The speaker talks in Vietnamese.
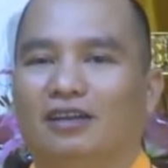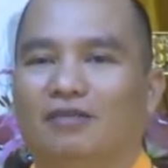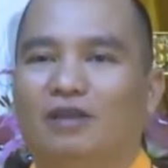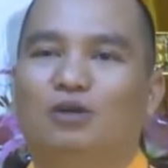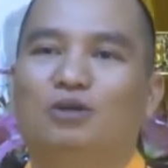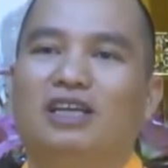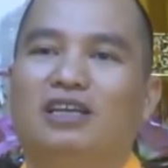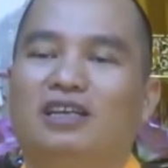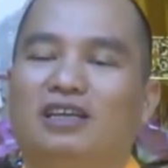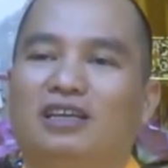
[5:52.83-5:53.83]
với chúng sinh
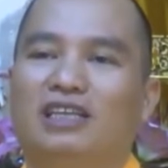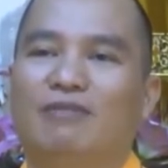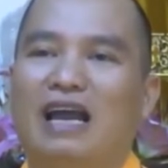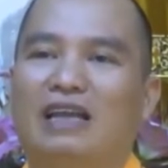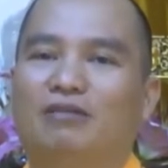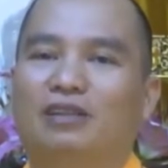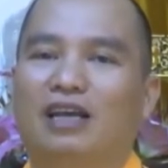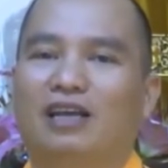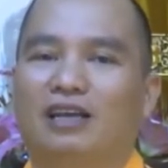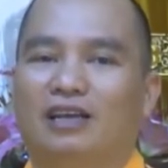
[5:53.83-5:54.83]
ở thế giới xa bà chúng
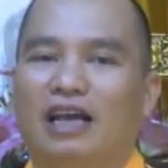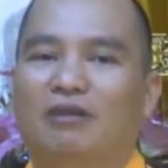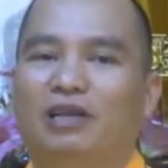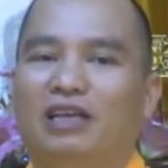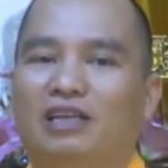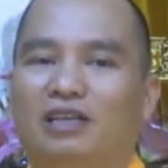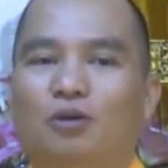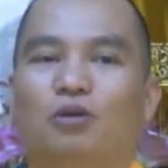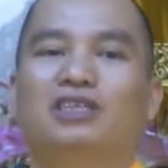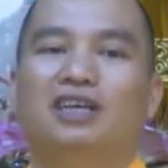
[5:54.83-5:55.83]
ta đặc biệt là gì
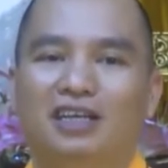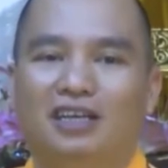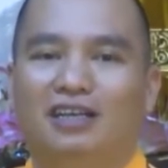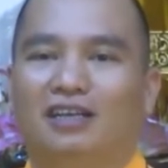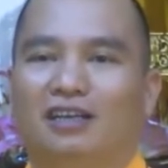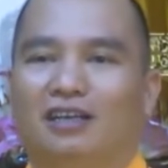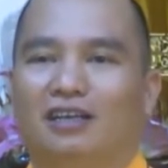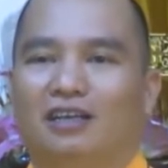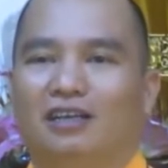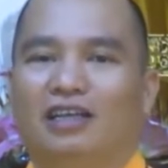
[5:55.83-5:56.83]
độ dương
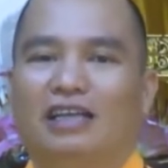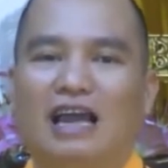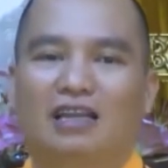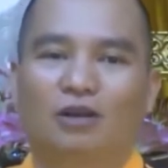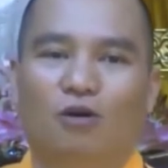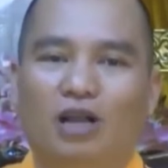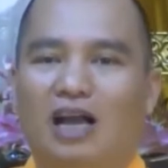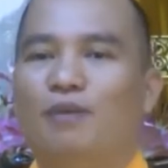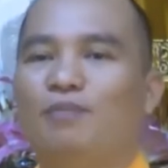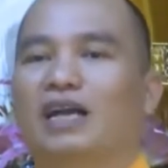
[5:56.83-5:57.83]
địa tạng thì độ cả
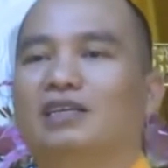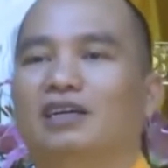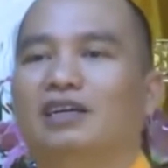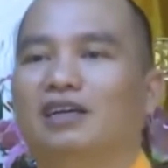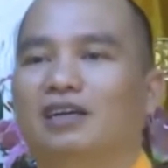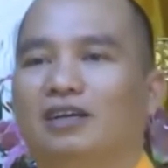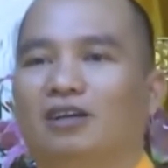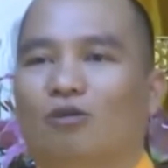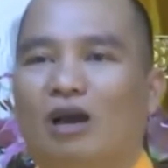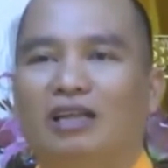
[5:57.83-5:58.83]
âm cả dương
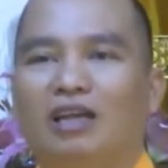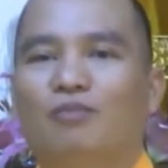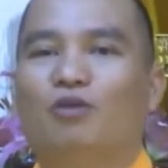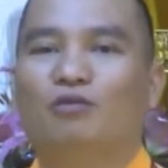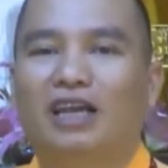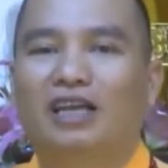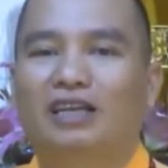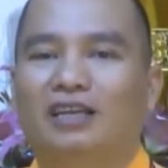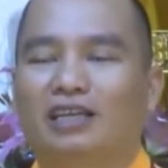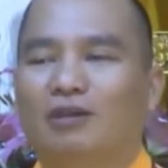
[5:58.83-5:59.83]
quán thế âm cũng vậy
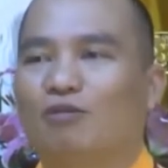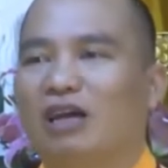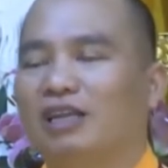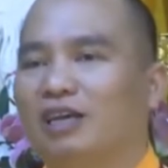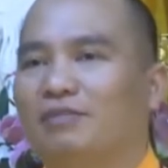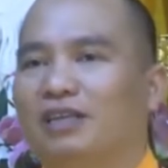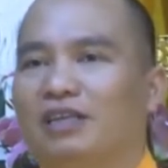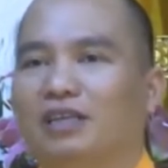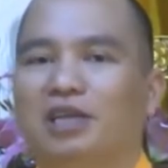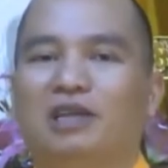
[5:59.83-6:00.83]
nhưng mà quán thế âm thì
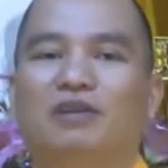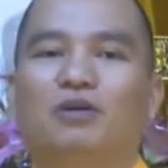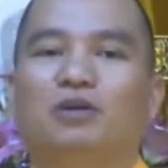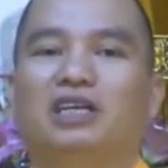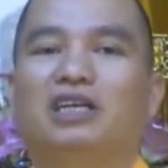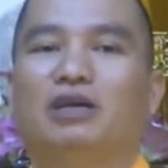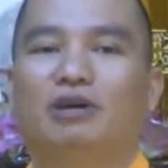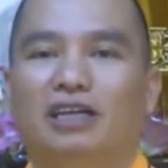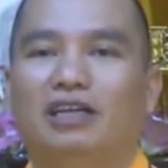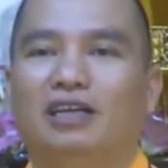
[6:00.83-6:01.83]
để chuyên về độ dương nhiều
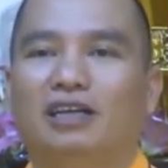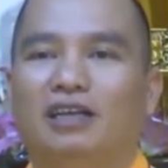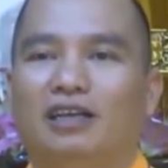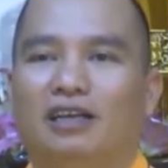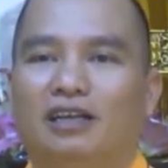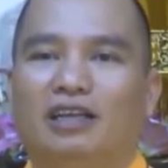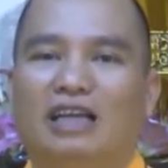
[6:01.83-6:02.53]
hơn địa